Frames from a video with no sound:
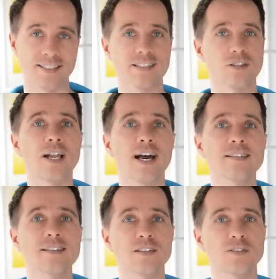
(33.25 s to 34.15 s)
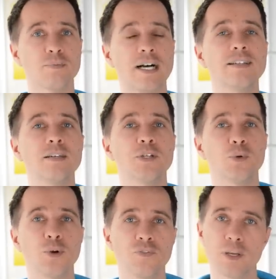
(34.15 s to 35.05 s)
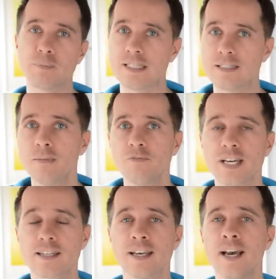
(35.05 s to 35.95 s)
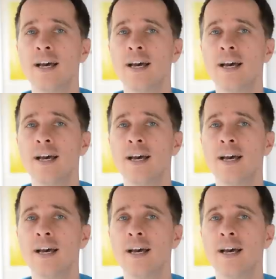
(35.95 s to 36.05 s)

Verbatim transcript: Ne? Soll heißen, also sobald ihr mit irgendwem intim werdet,